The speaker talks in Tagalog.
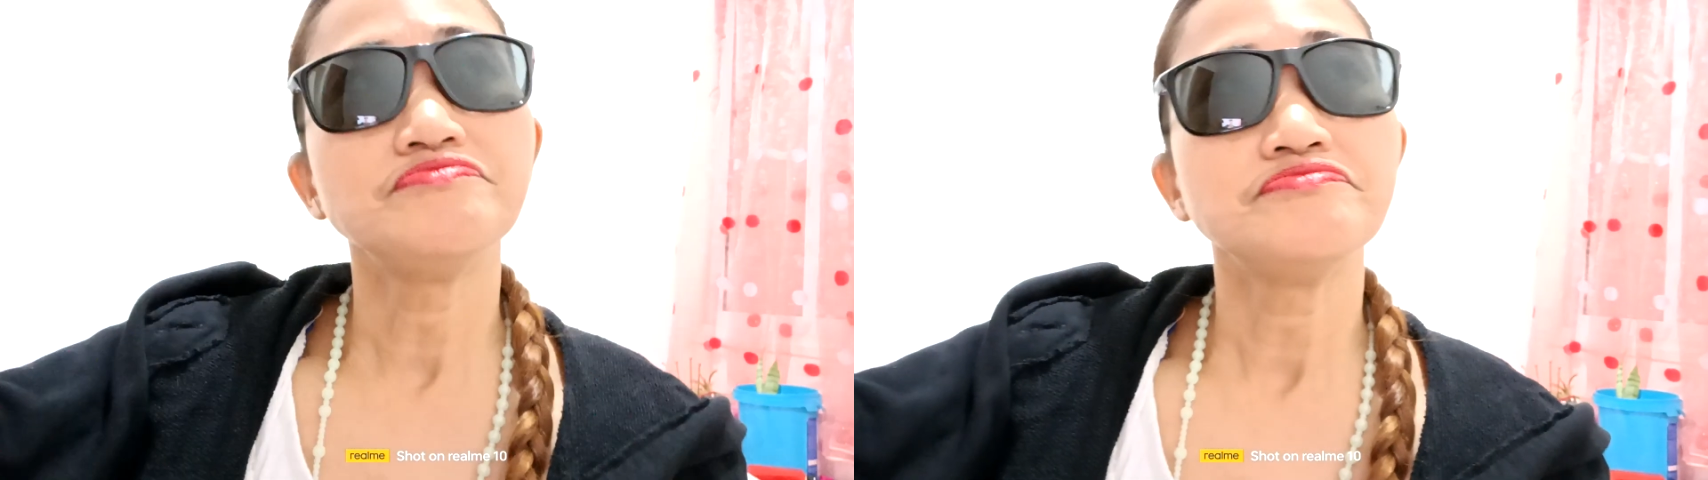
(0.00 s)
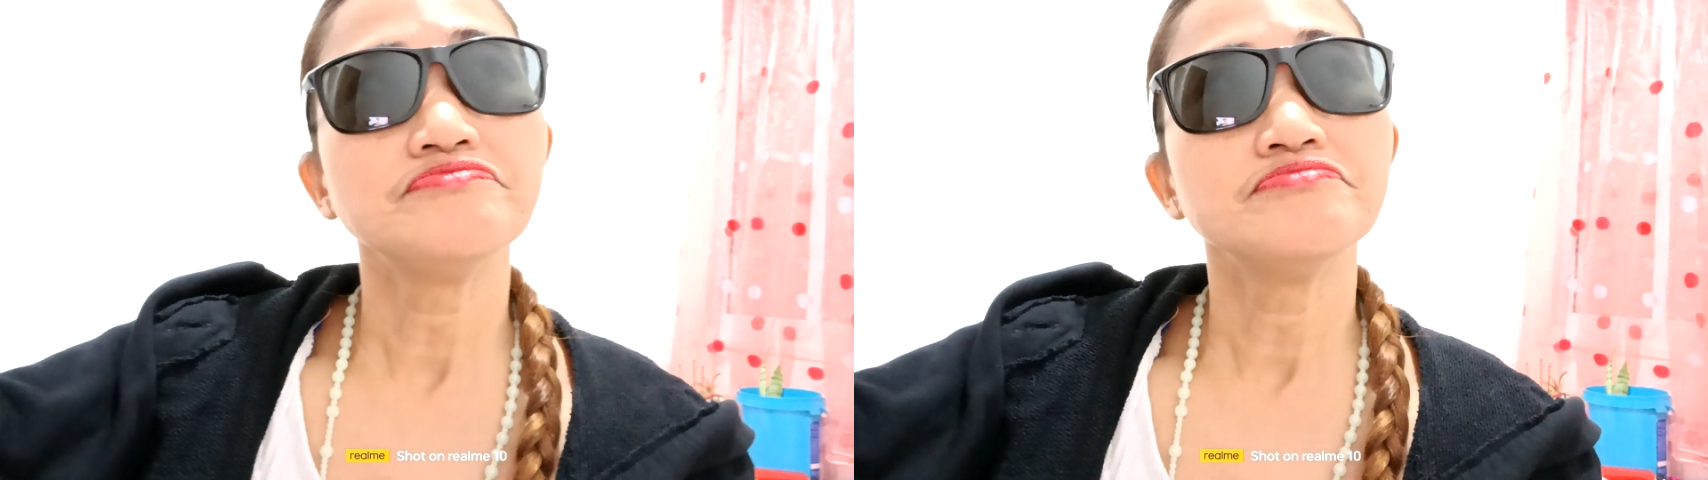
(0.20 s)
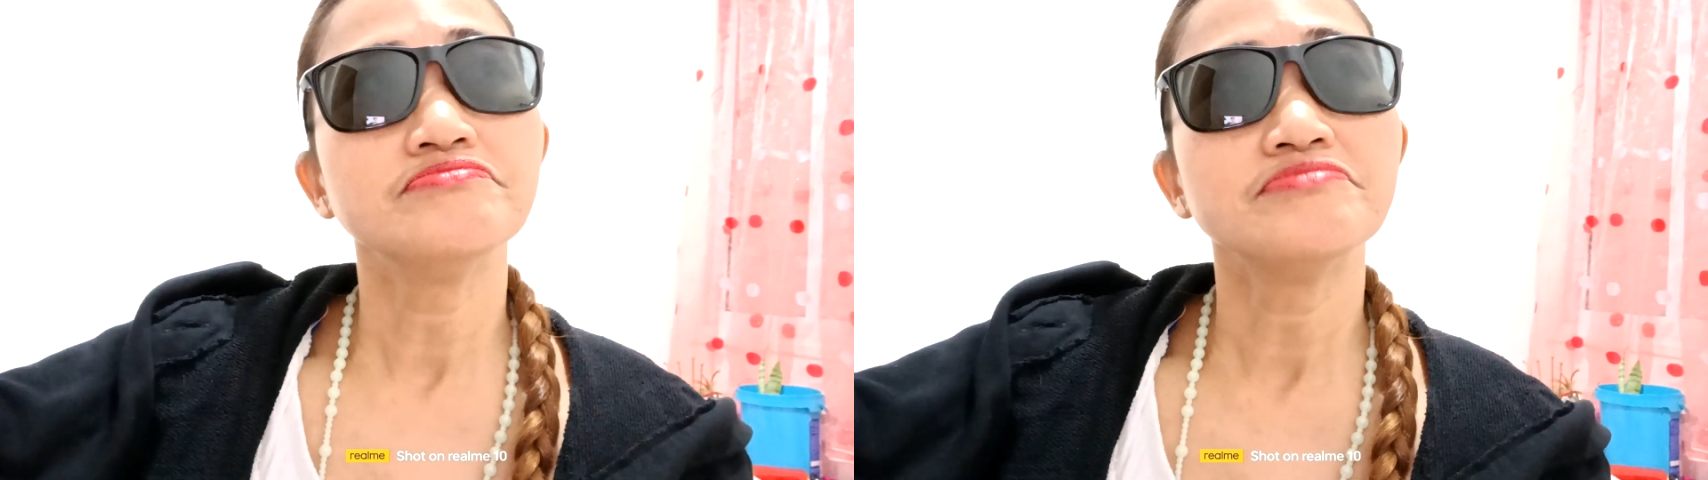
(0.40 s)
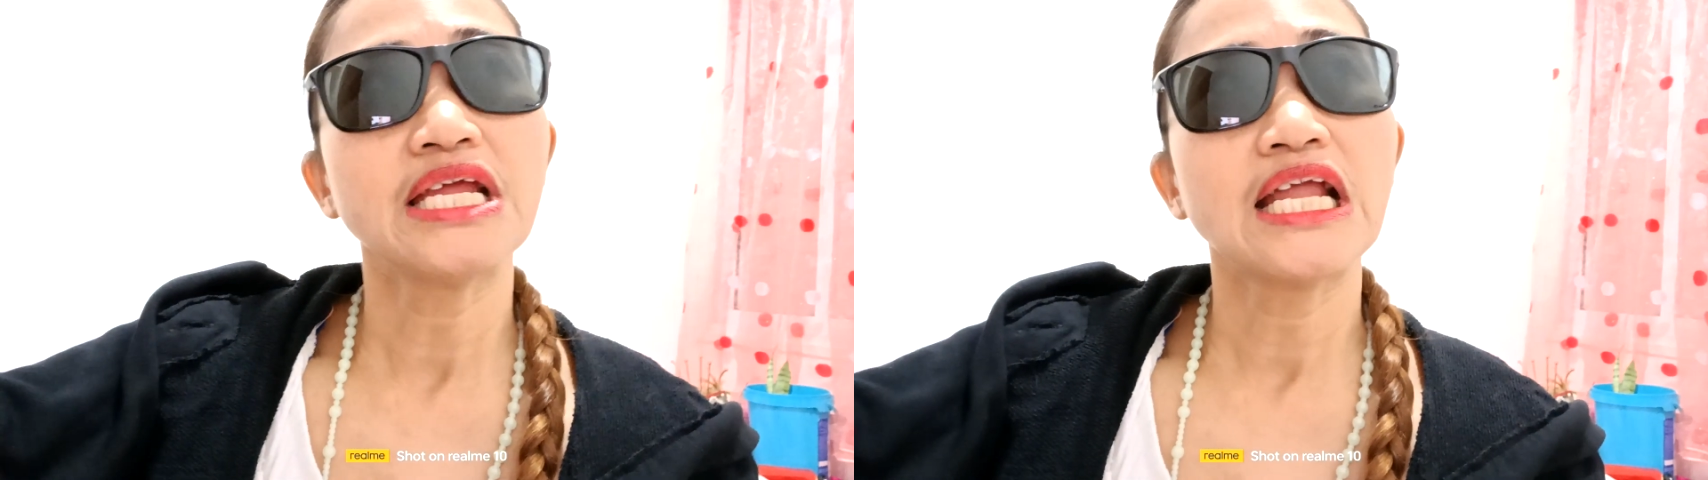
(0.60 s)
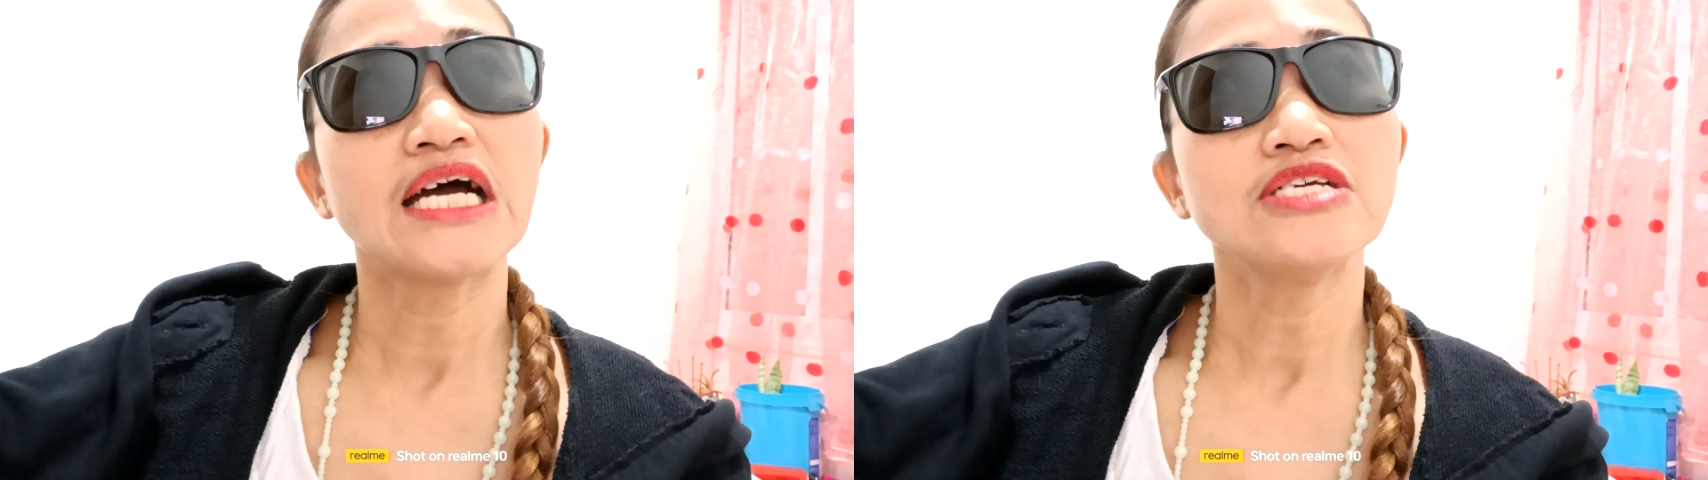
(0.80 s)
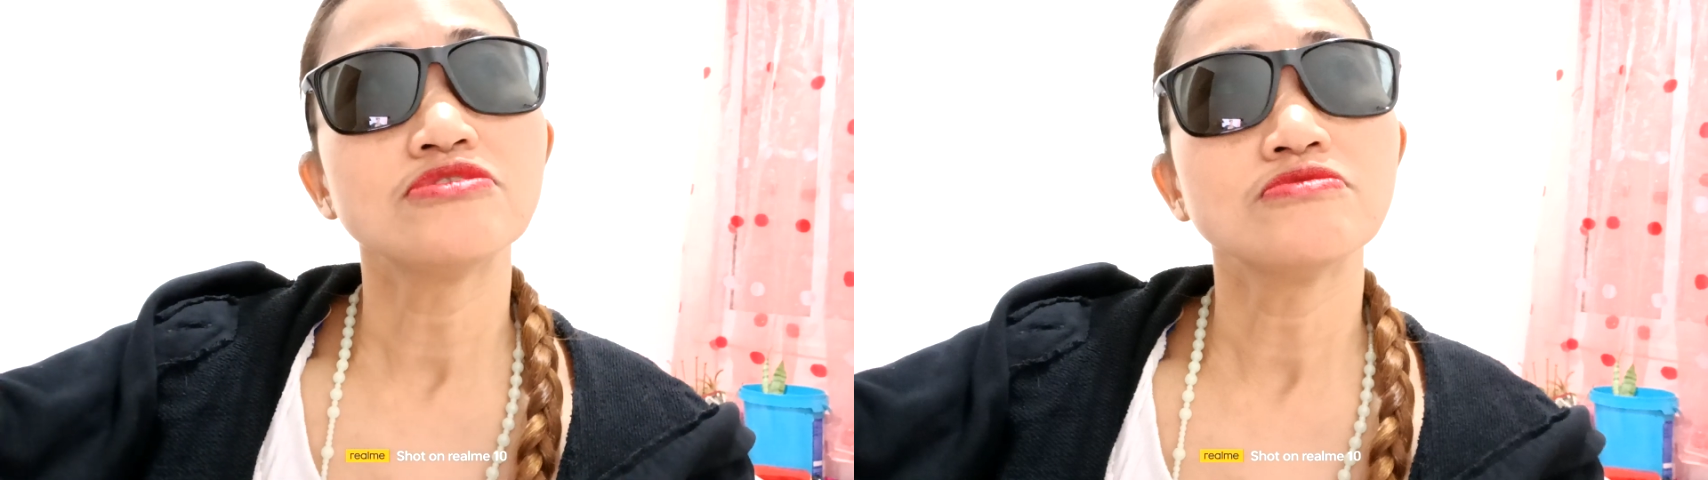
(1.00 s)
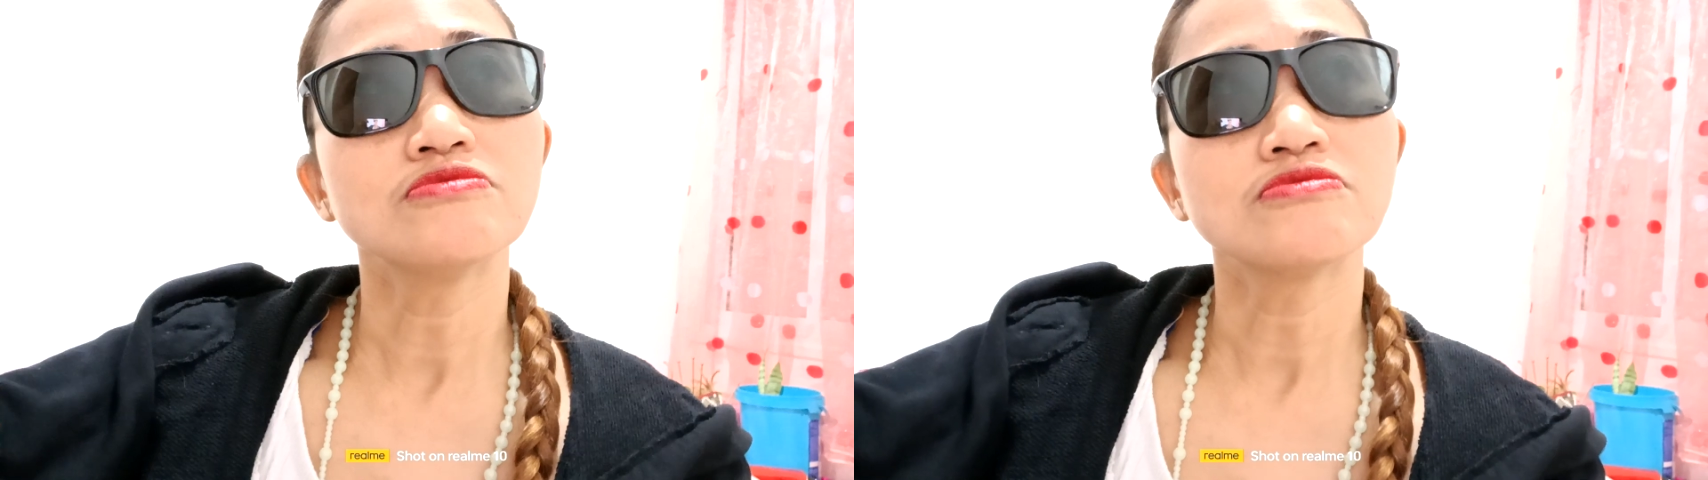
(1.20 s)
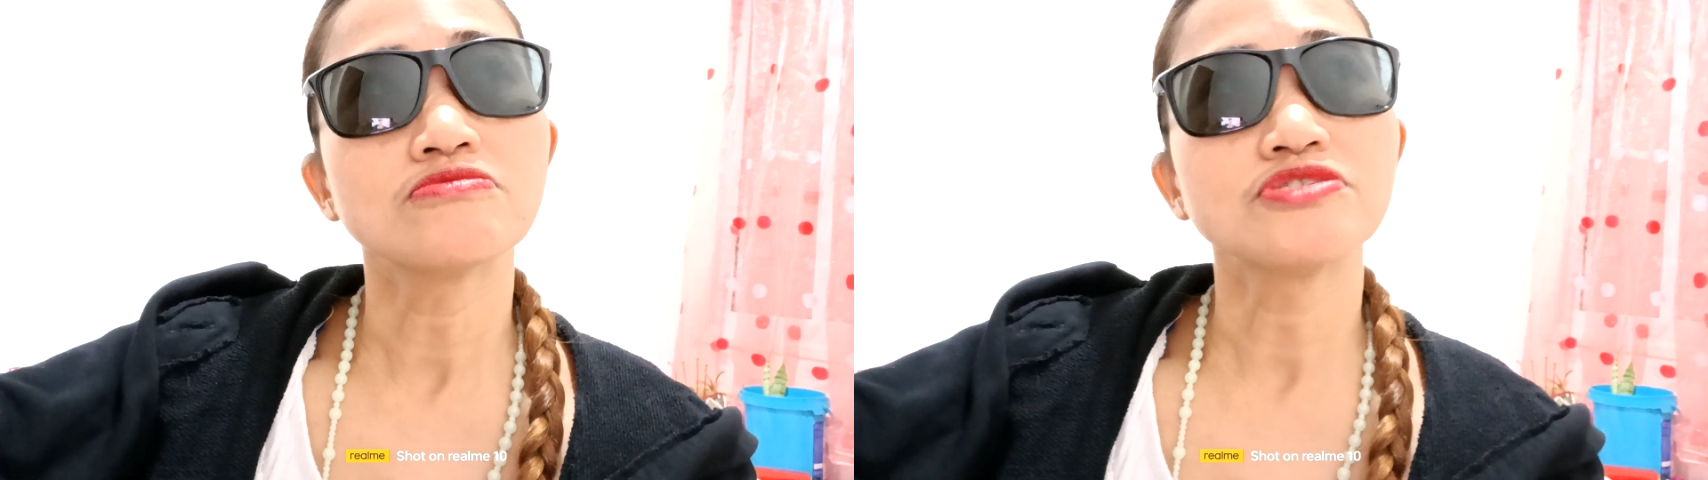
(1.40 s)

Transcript: Mm, may lahi sigurong